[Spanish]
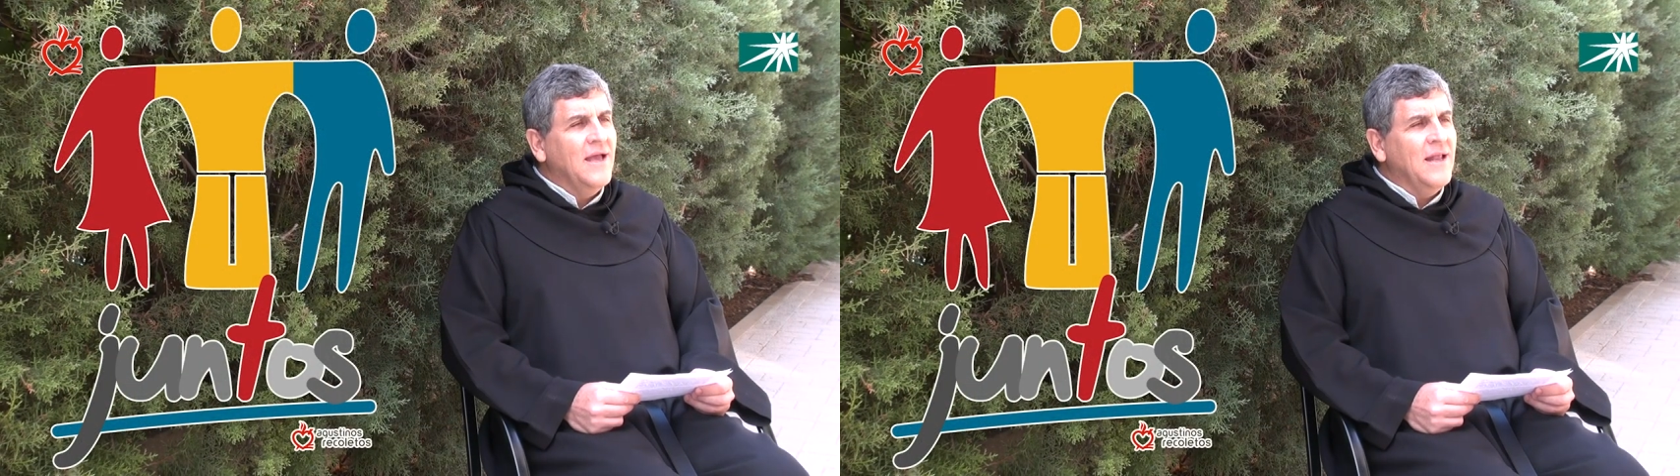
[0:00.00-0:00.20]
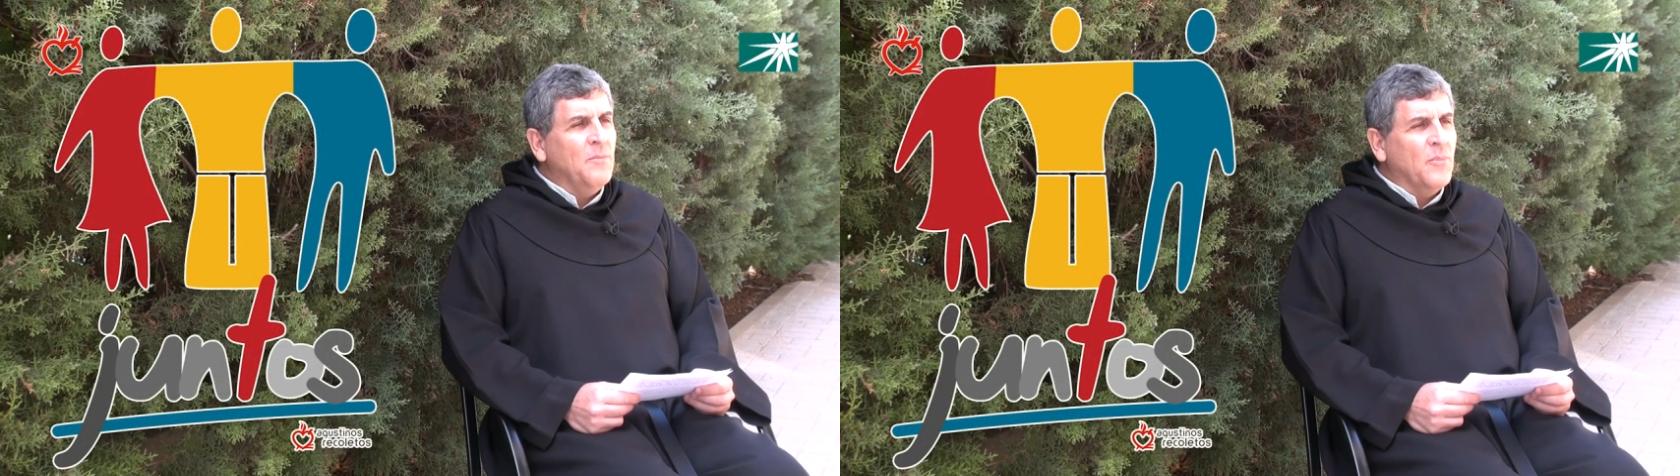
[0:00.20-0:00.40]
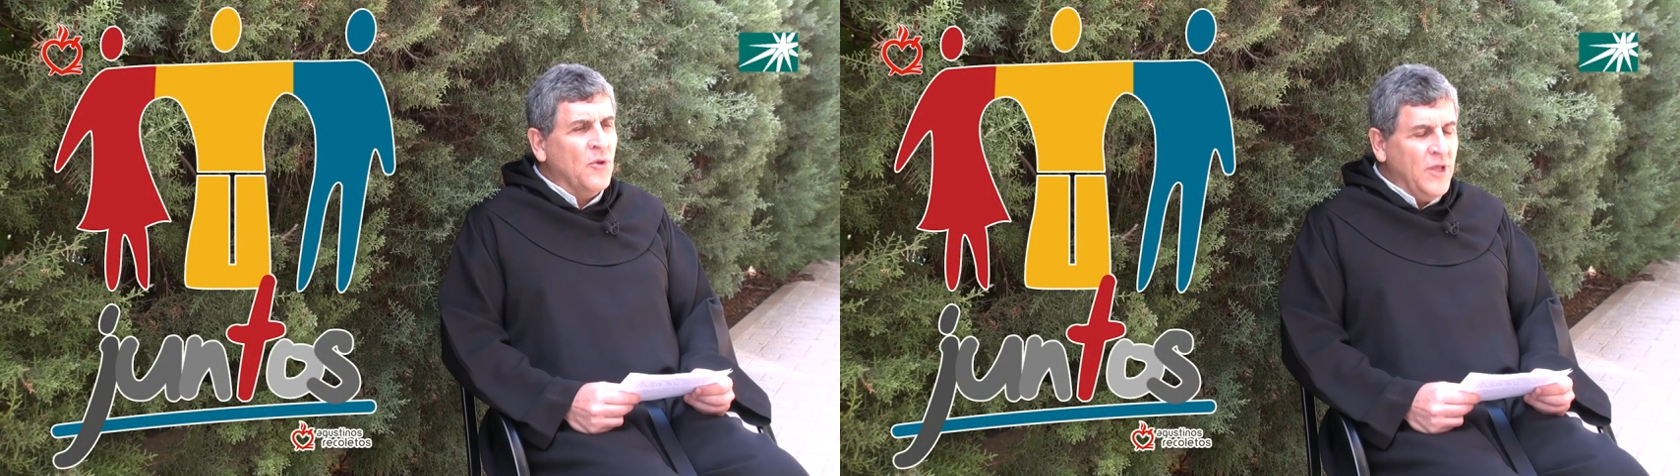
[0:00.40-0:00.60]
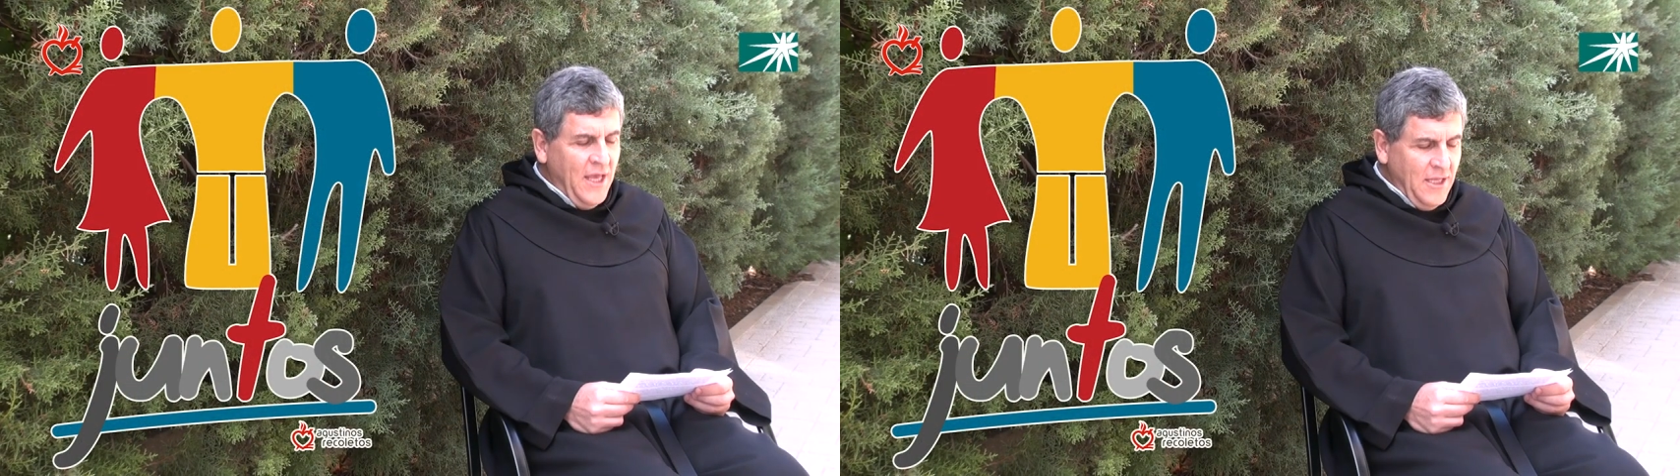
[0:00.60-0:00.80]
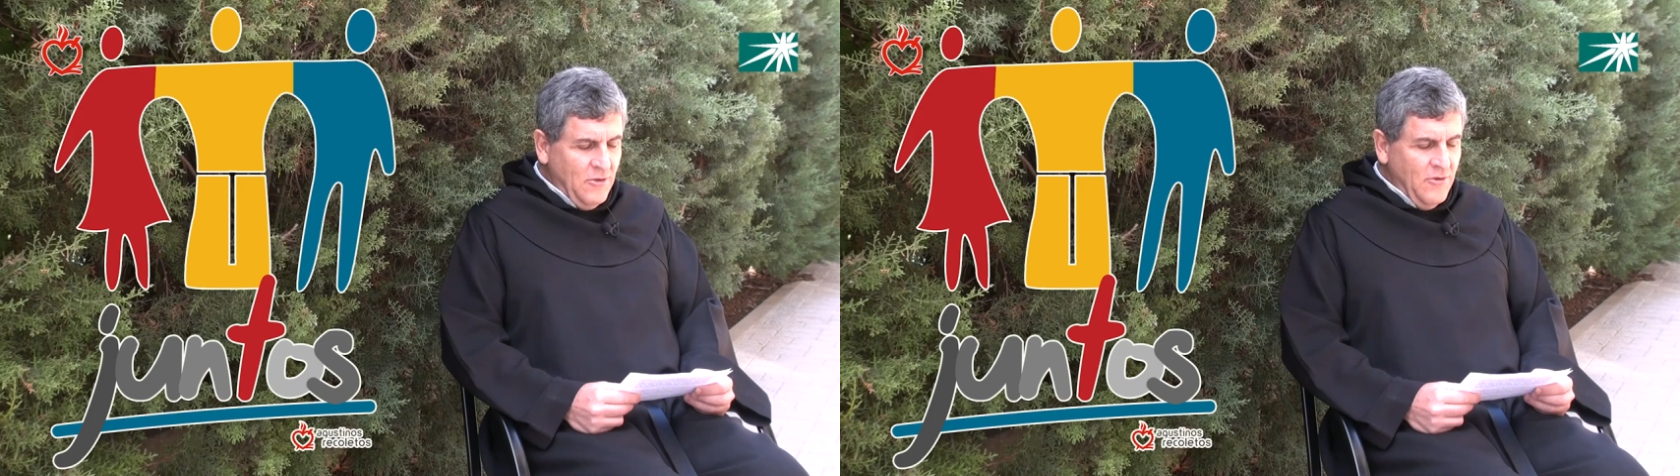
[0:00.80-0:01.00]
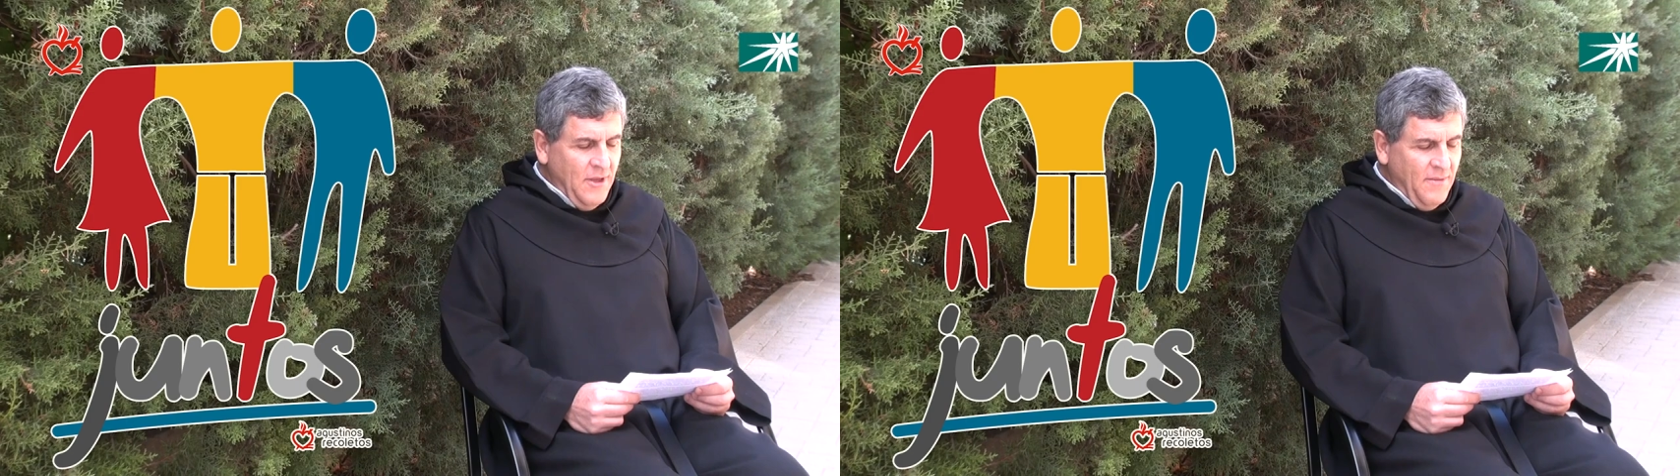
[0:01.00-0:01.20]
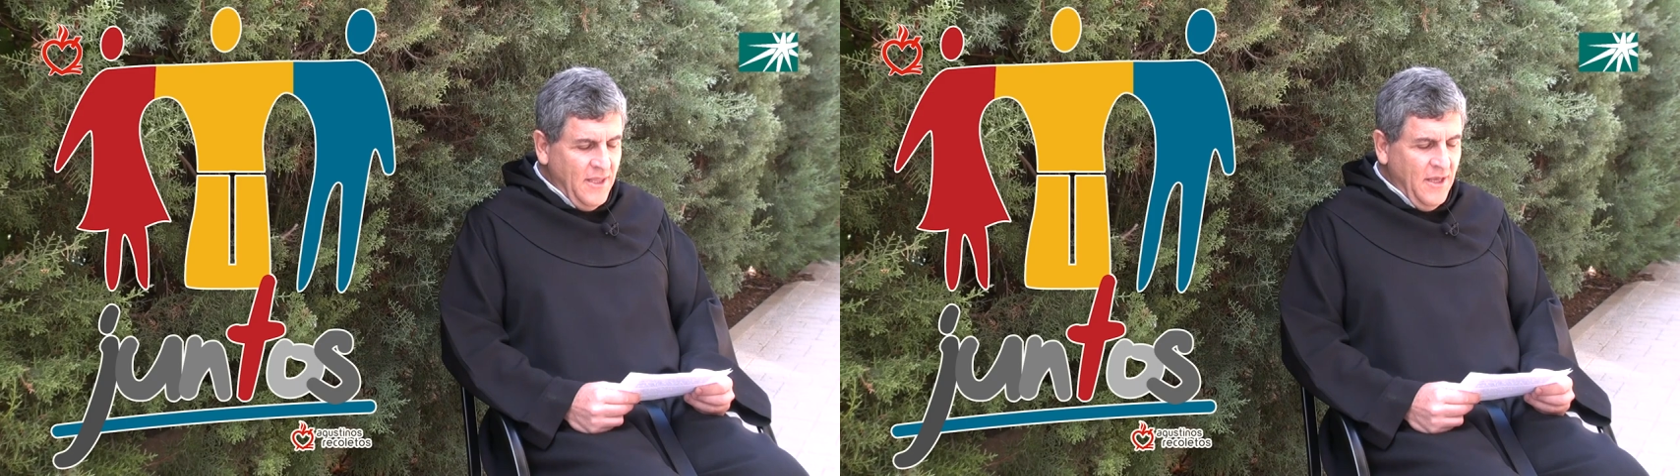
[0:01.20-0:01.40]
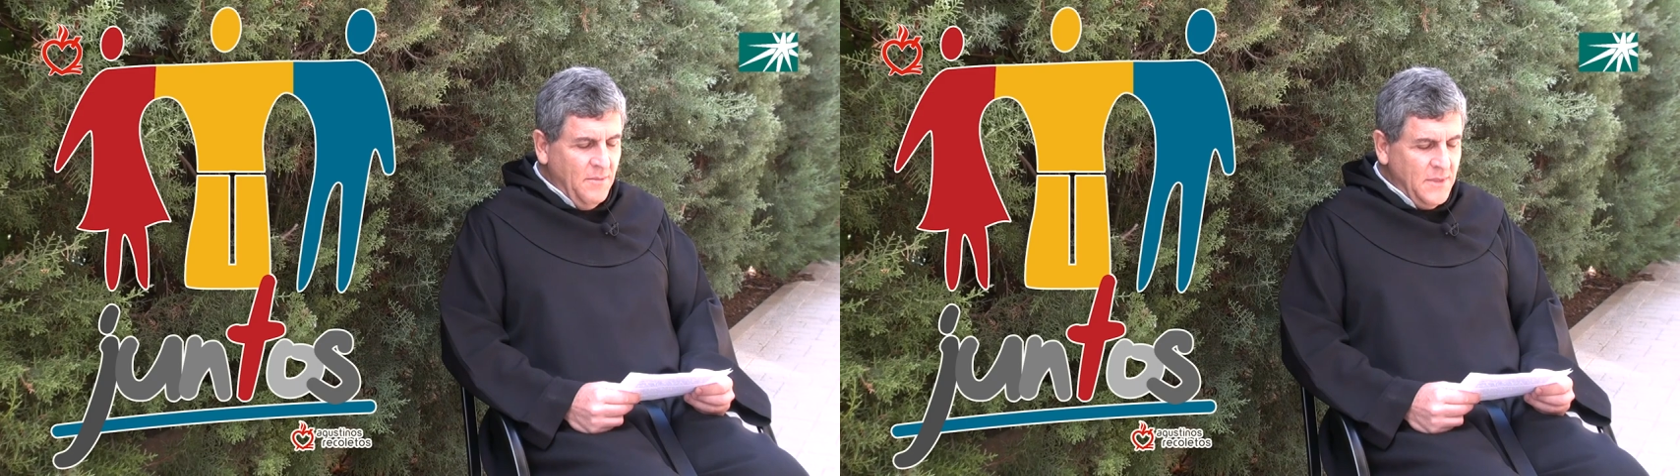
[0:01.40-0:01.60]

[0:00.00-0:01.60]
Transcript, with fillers: el proyecto de vida y